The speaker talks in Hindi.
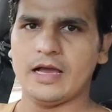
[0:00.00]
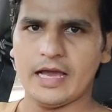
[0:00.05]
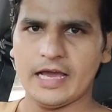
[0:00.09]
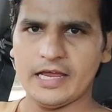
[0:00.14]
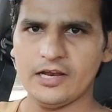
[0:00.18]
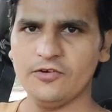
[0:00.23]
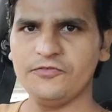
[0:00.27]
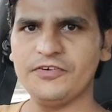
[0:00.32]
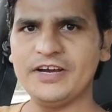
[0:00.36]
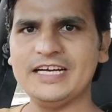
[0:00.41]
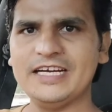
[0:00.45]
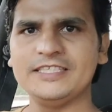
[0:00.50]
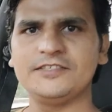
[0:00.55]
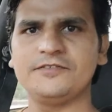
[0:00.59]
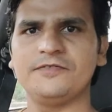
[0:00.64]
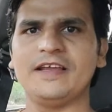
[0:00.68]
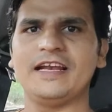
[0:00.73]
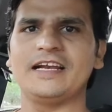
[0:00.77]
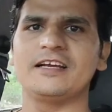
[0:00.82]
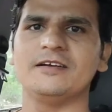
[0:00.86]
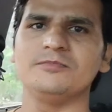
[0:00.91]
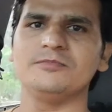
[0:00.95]
हेलो फ्रेंड्स
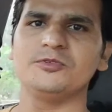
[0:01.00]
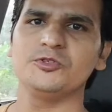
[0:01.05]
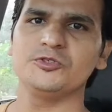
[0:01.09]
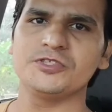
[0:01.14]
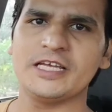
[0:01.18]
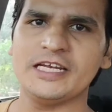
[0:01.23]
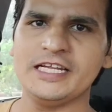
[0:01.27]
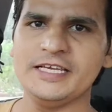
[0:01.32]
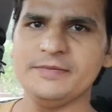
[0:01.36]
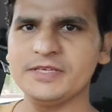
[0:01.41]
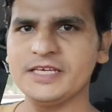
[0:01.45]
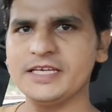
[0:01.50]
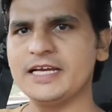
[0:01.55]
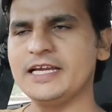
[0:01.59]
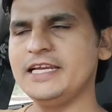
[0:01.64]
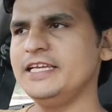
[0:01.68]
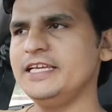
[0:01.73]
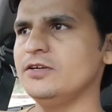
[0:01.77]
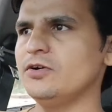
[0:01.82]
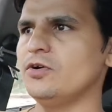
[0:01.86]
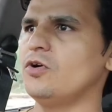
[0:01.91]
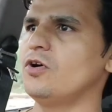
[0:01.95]
वेलकम टू सलीम की
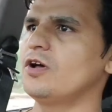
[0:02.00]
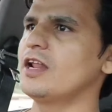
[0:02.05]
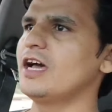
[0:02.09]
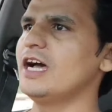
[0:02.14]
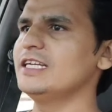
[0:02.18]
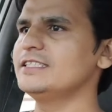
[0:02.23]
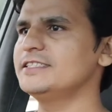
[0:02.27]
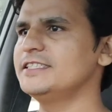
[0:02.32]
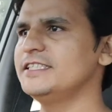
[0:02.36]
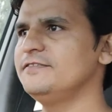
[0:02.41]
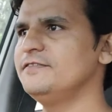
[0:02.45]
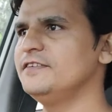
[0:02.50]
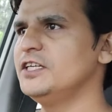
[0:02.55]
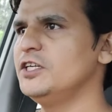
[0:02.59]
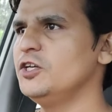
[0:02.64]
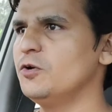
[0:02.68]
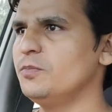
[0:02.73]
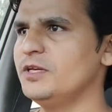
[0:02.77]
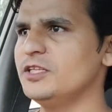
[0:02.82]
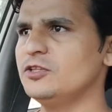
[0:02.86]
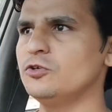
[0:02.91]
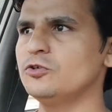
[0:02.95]
गली और आज की
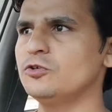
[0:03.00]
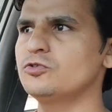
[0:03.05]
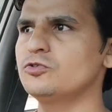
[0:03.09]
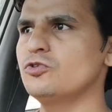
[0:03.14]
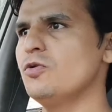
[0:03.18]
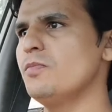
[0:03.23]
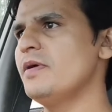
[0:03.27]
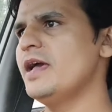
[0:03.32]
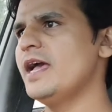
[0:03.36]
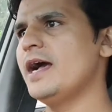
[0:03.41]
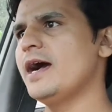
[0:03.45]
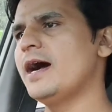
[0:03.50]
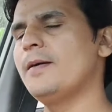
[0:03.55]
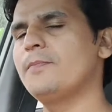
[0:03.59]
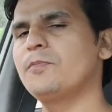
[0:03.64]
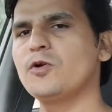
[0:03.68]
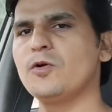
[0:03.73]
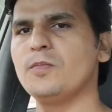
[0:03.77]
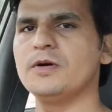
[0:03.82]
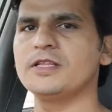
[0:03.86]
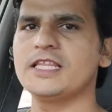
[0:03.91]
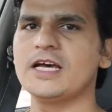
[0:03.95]
वीडियो में दोस्तों मैं
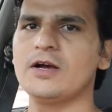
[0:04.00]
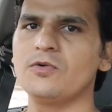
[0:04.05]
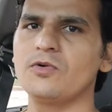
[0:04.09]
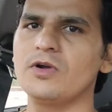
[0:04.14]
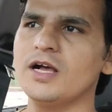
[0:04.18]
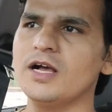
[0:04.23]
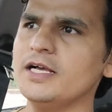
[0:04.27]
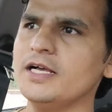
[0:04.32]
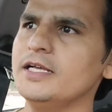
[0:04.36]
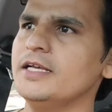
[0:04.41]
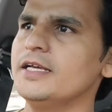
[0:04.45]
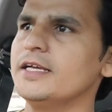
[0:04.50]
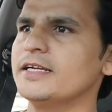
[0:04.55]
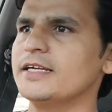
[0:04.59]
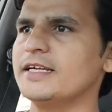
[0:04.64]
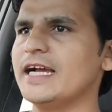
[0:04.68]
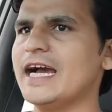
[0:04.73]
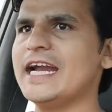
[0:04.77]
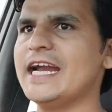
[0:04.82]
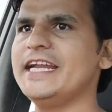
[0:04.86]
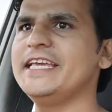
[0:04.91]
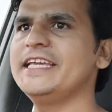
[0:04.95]
आपको बताऊंगा
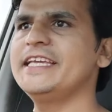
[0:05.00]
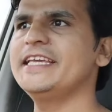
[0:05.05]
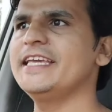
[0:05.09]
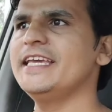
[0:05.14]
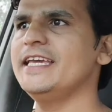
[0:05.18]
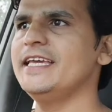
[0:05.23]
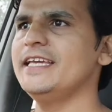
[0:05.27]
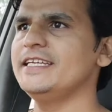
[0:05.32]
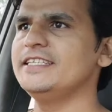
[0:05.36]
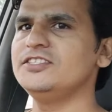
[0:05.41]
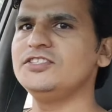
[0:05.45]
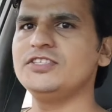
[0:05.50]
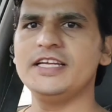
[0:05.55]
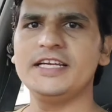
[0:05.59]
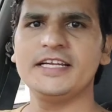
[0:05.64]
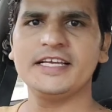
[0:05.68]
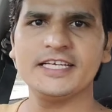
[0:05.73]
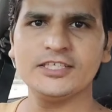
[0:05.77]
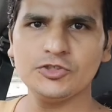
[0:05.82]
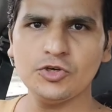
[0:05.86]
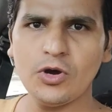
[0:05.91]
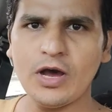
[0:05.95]
गाड़ी के इंजन
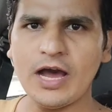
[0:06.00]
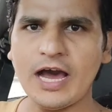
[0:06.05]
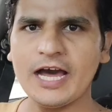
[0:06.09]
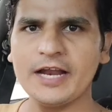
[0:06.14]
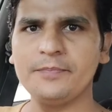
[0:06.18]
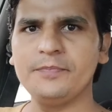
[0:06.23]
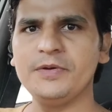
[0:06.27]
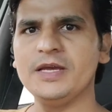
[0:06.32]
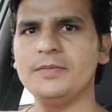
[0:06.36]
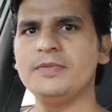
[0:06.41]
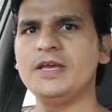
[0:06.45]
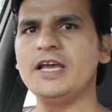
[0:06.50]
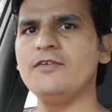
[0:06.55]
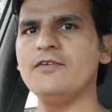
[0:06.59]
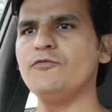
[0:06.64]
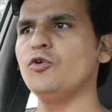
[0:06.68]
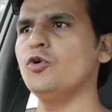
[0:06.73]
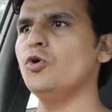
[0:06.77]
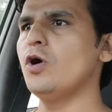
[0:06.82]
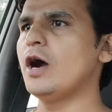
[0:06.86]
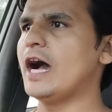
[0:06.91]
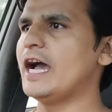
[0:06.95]
के जो आरपीएम है
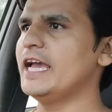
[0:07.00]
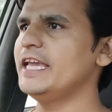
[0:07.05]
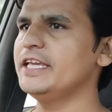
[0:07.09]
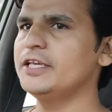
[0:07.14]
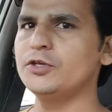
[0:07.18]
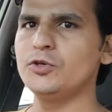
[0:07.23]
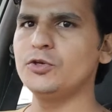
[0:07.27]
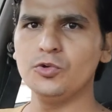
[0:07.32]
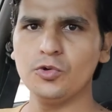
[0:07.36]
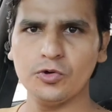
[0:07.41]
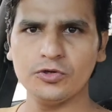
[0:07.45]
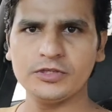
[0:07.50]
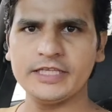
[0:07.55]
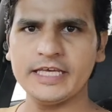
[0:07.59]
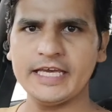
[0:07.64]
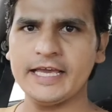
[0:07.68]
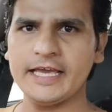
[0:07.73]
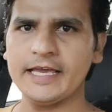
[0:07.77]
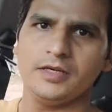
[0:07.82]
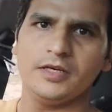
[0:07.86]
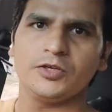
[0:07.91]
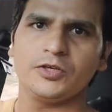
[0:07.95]
वो हाई क्यों होते
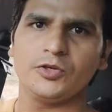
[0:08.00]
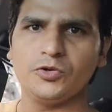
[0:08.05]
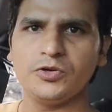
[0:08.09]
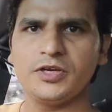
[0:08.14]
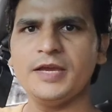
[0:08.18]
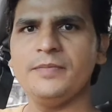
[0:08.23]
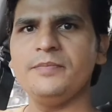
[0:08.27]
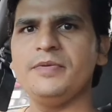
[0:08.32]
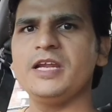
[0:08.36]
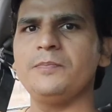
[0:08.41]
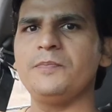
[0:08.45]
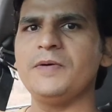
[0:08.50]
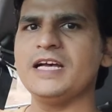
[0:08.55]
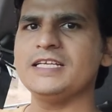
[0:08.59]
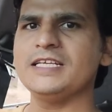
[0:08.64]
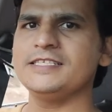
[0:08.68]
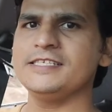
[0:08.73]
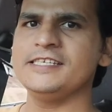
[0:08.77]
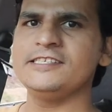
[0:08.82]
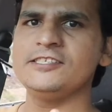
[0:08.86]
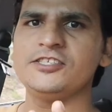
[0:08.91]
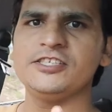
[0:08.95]
हैं क्योंकि मेरे
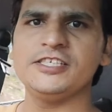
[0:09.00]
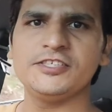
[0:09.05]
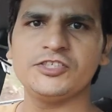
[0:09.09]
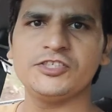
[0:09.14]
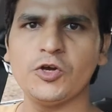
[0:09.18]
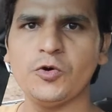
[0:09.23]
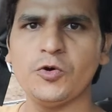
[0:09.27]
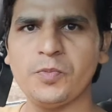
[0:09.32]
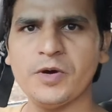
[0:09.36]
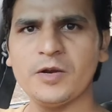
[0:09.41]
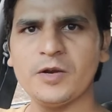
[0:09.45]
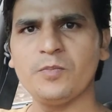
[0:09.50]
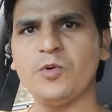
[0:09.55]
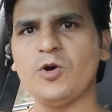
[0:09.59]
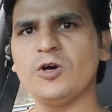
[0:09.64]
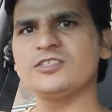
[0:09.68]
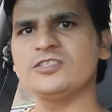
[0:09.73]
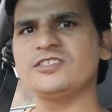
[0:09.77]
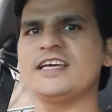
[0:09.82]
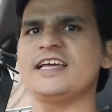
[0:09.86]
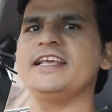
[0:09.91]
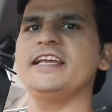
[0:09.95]
पास इस चीज़ के ऊपर
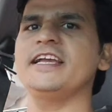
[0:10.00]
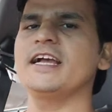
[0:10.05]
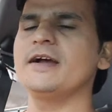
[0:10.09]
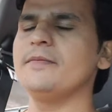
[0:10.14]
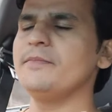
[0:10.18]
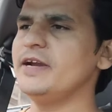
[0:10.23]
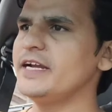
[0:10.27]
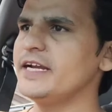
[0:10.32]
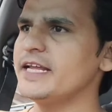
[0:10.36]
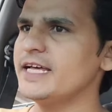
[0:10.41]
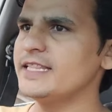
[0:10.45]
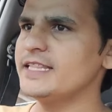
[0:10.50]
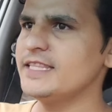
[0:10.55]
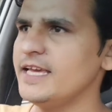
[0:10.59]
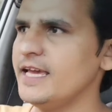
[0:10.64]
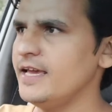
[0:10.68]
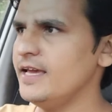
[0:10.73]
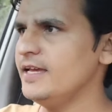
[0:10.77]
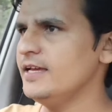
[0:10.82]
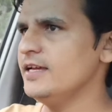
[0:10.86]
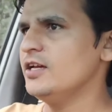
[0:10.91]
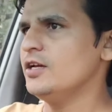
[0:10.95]
बहुत सारे कमेंट आते
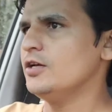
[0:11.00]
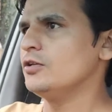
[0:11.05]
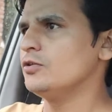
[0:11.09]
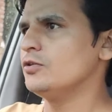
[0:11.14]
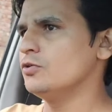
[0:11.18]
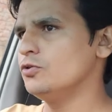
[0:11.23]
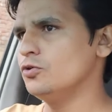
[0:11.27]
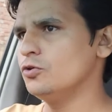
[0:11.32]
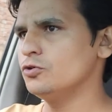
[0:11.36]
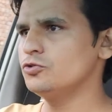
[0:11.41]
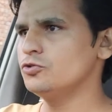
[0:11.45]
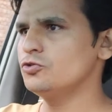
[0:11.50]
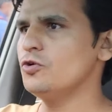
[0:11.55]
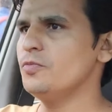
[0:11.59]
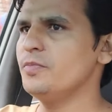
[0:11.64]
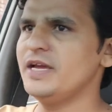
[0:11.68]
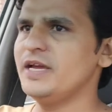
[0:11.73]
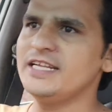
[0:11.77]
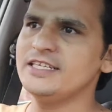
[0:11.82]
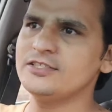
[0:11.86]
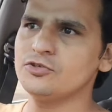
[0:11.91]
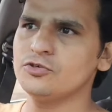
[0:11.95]
हैं तो दोस्तों
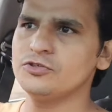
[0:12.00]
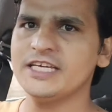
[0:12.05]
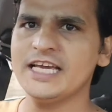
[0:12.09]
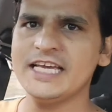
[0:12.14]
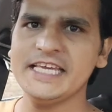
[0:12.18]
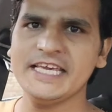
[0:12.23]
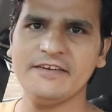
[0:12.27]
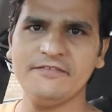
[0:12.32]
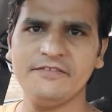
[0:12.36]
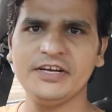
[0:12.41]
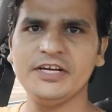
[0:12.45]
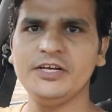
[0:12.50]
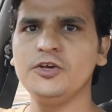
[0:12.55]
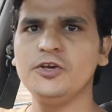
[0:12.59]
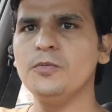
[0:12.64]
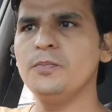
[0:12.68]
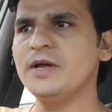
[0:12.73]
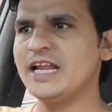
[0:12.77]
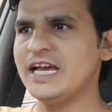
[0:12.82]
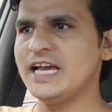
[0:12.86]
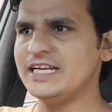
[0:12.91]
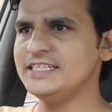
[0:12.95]
मैंने सोचा ये वीडियो
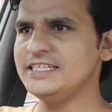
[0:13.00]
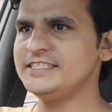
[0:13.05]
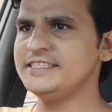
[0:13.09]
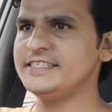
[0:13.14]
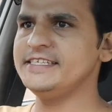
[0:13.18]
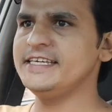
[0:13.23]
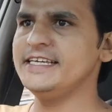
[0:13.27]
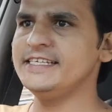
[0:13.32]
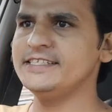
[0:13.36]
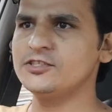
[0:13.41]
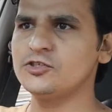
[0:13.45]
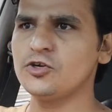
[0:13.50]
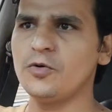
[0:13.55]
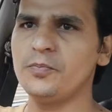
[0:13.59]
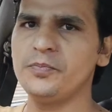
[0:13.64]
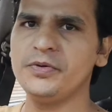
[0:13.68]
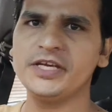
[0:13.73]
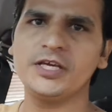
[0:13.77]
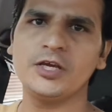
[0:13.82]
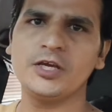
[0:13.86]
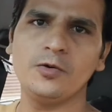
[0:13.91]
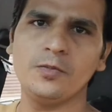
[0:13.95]
बनानी चाहिए इस
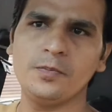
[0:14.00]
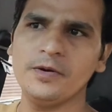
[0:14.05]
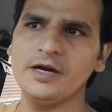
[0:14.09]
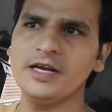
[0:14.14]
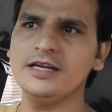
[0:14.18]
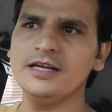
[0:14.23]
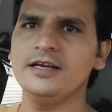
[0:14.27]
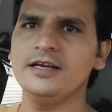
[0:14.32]
टॉपिक के ऊपर